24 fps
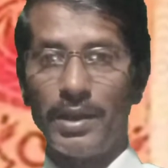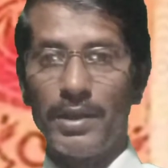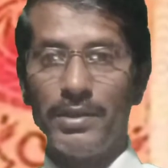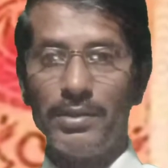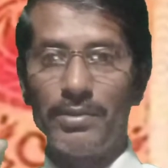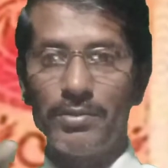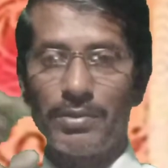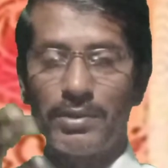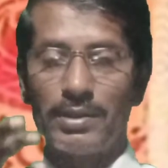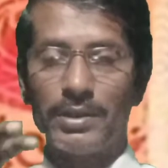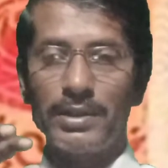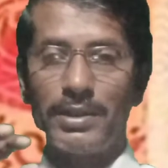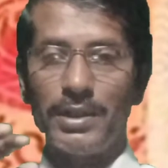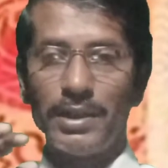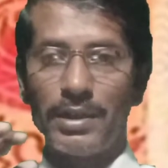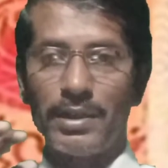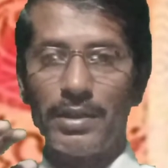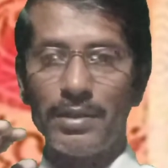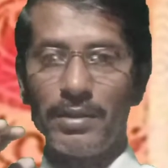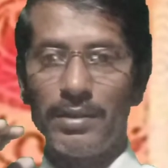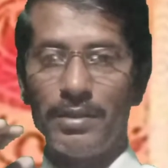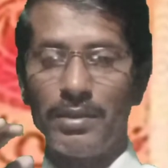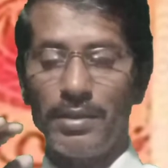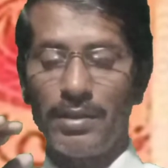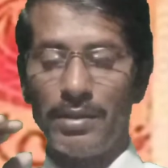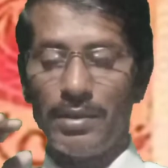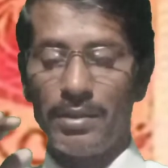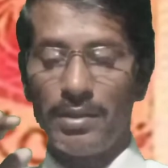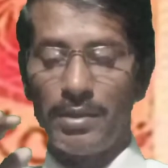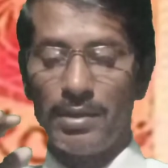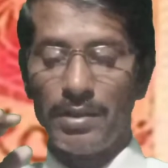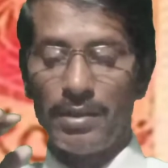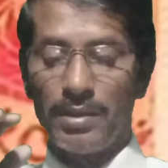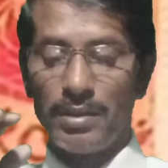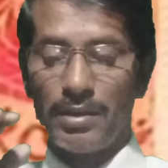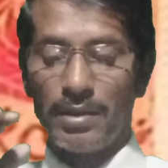এই রুগীদের
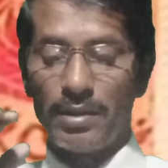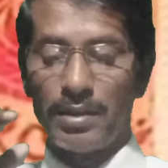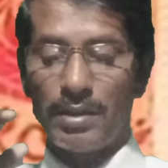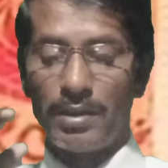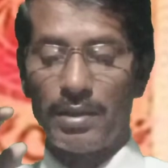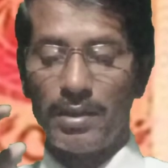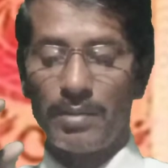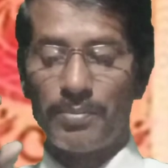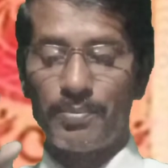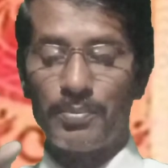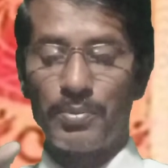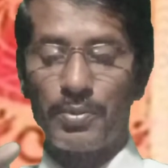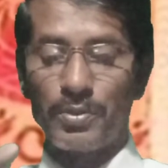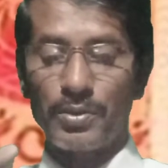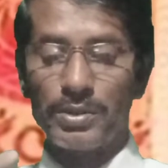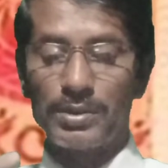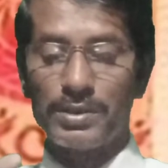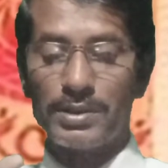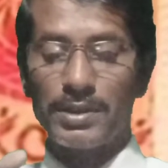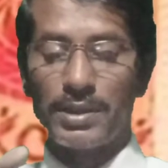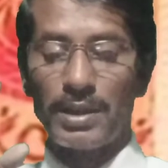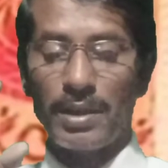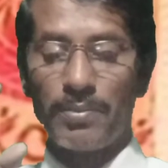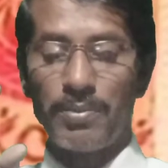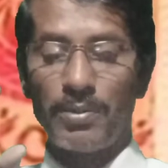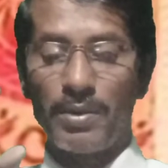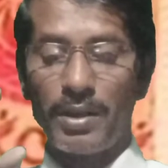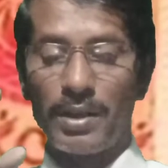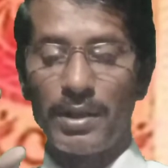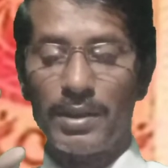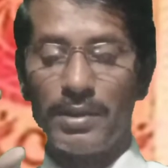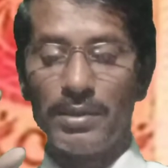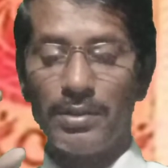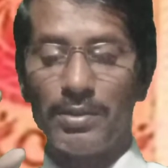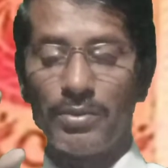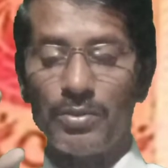প্রস্রাব
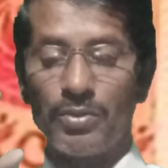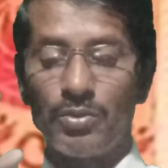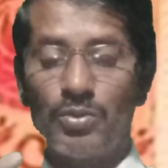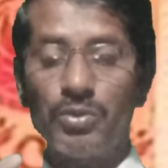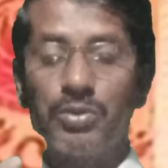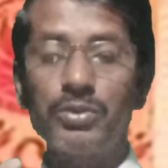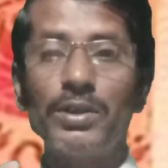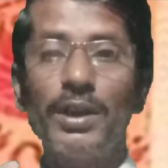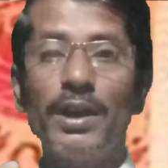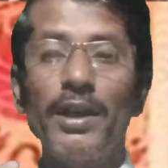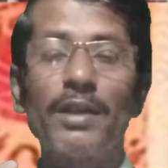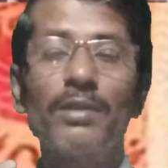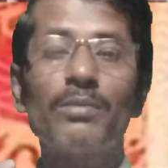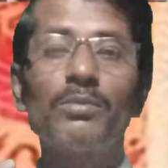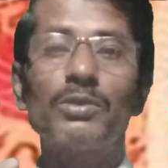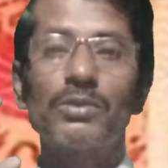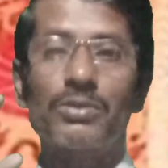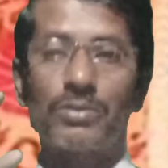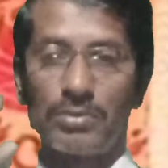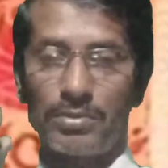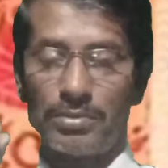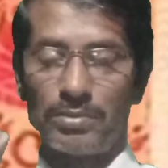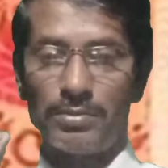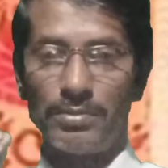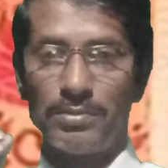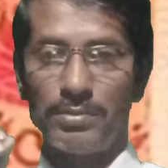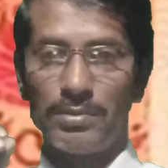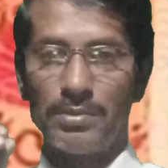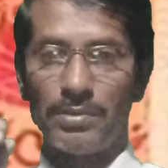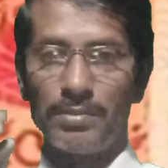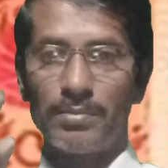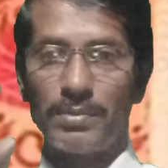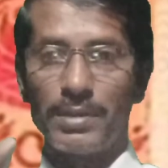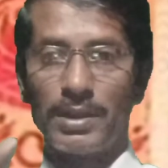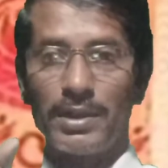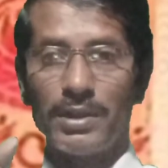হয় দুধের মতো
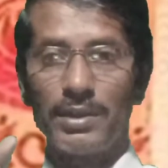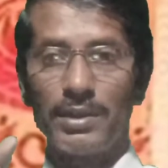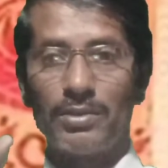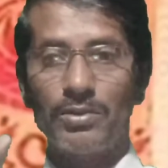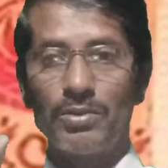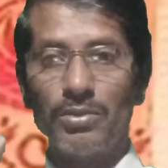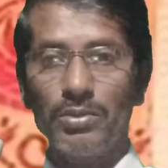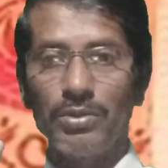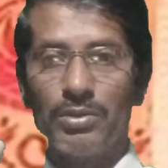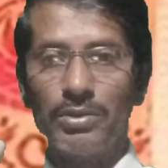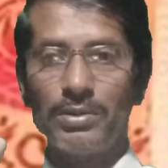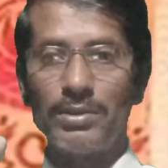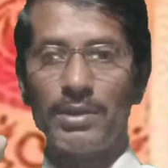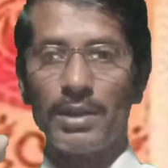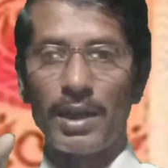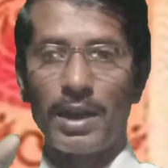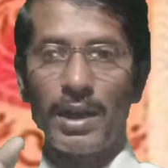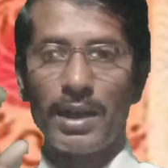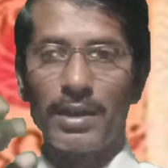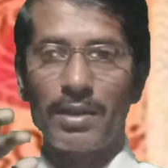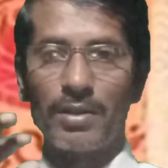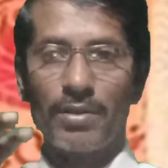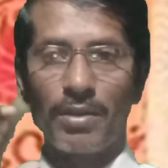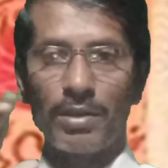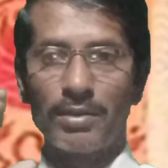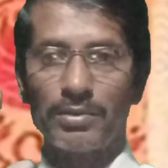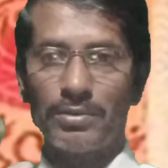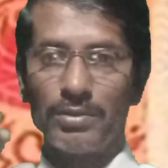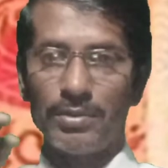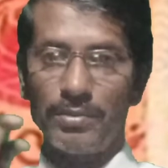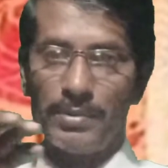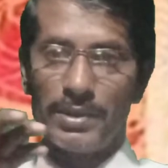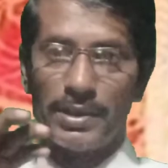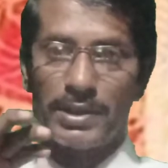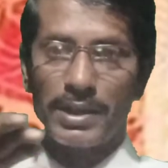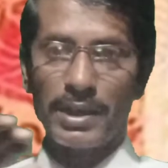মানে দুধ আর
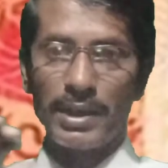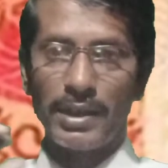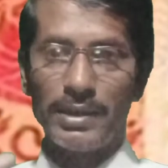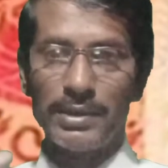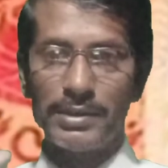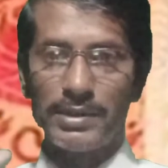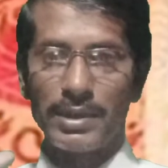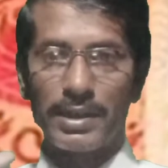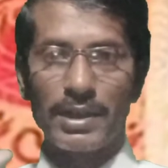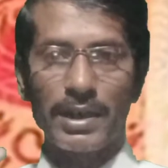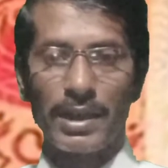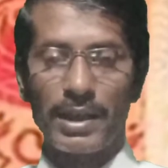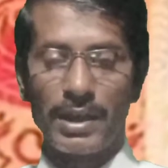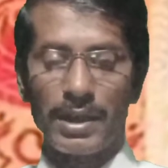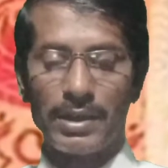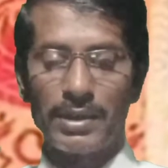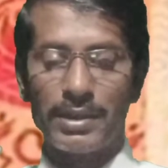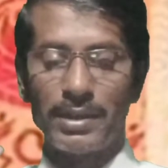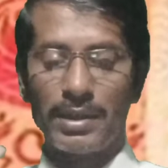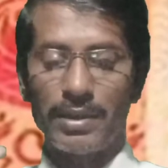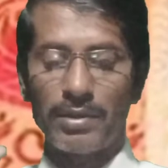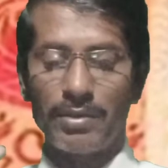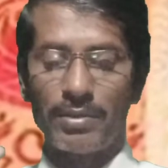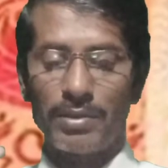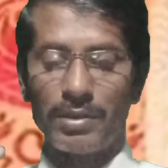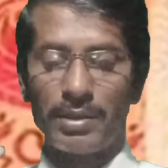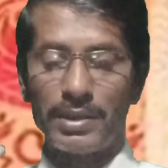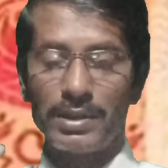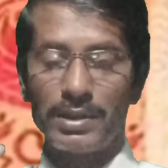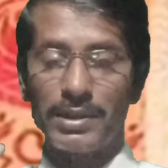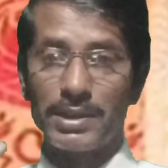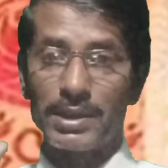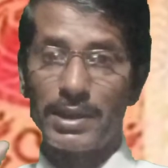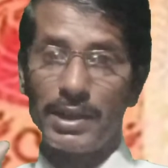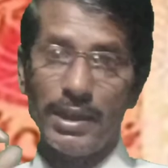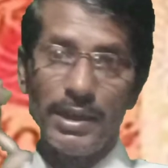রক্ত মিশালে যে কালারটা
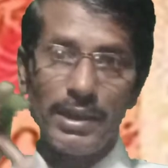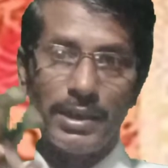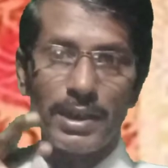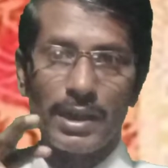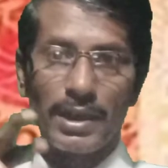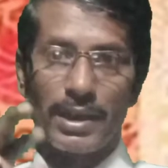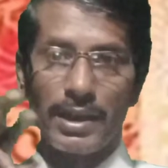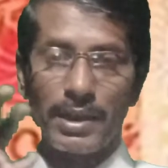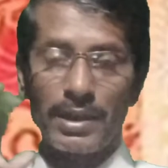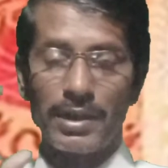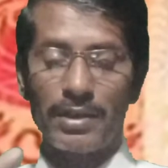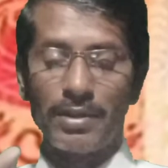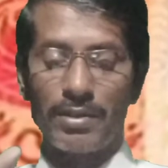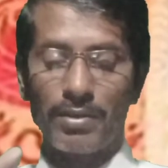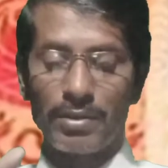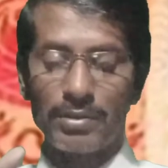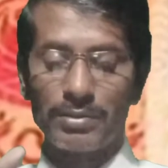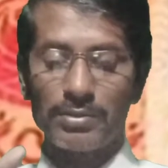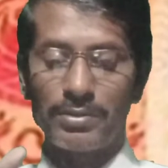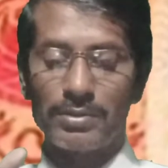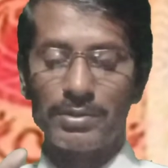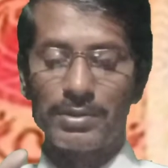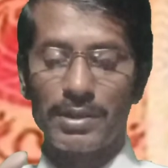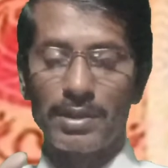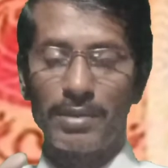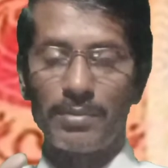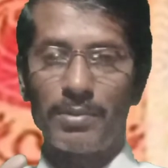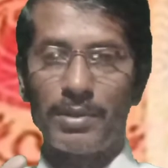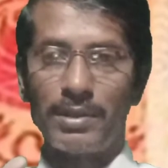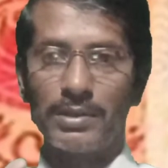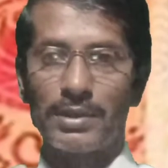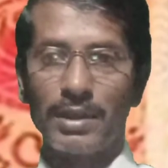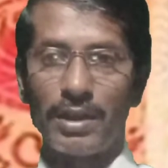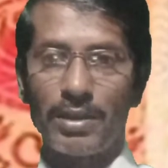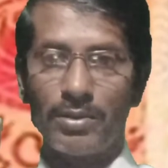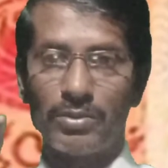হয় সেই কালারে রক্তস্রাব
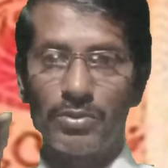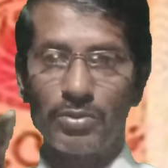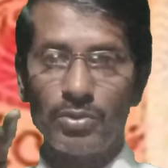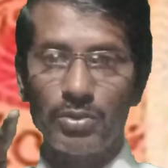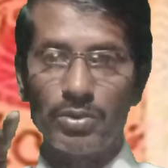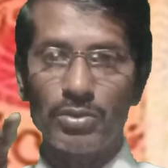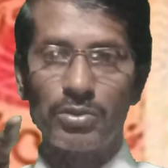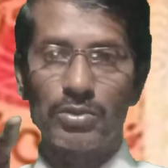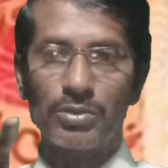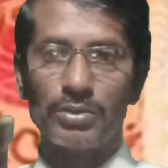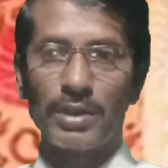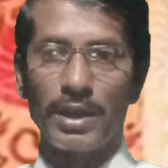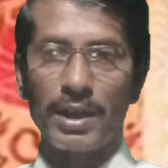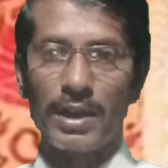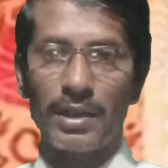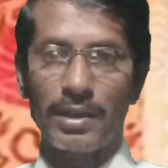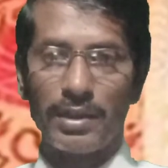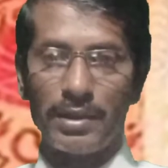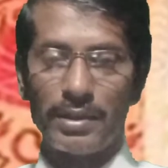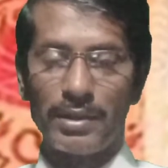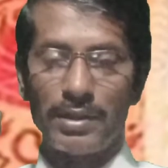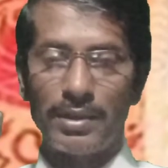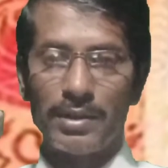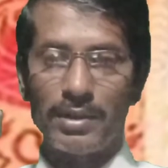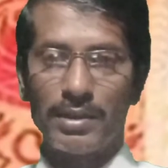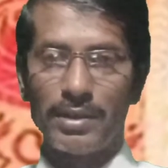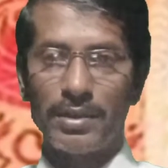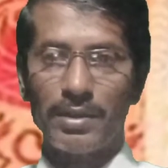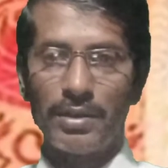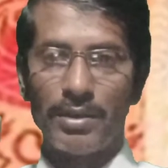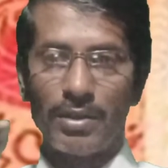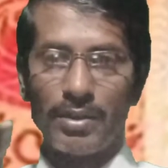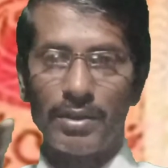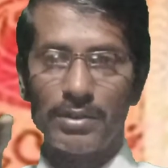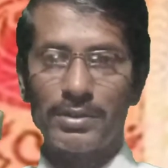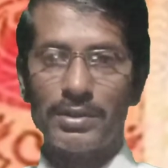হয় তাও দুটো ধারায়
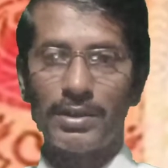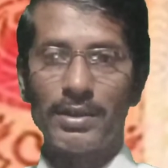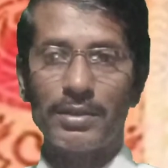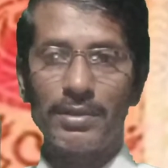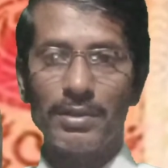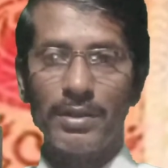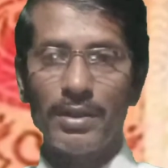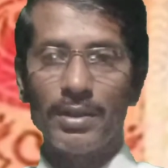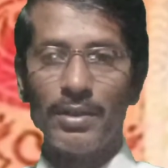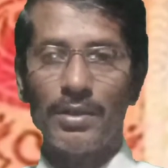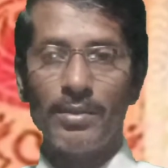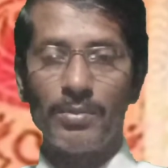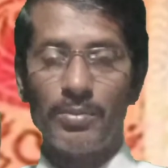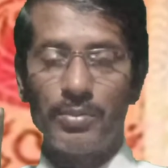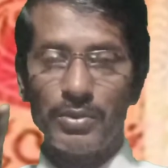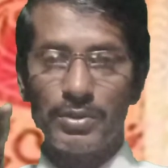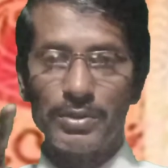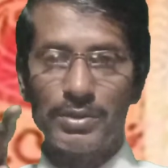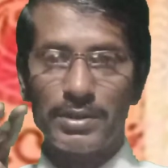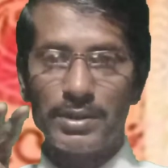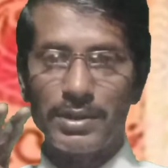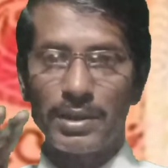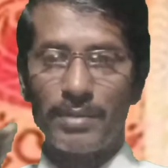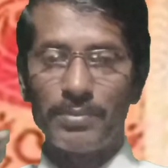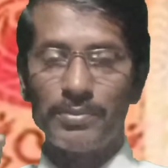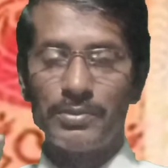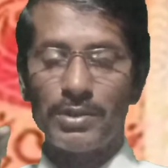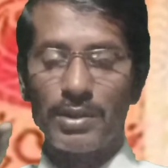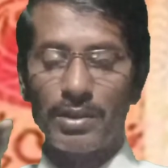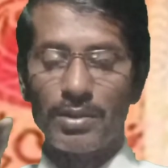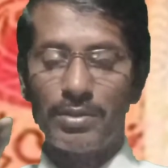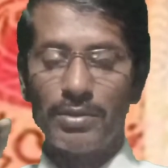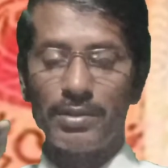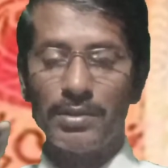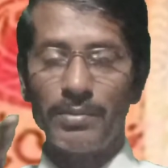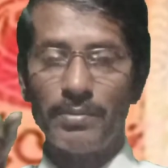অর্থাৎ প্রস্রাব
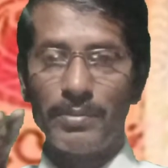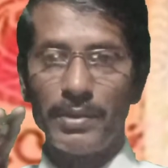যখন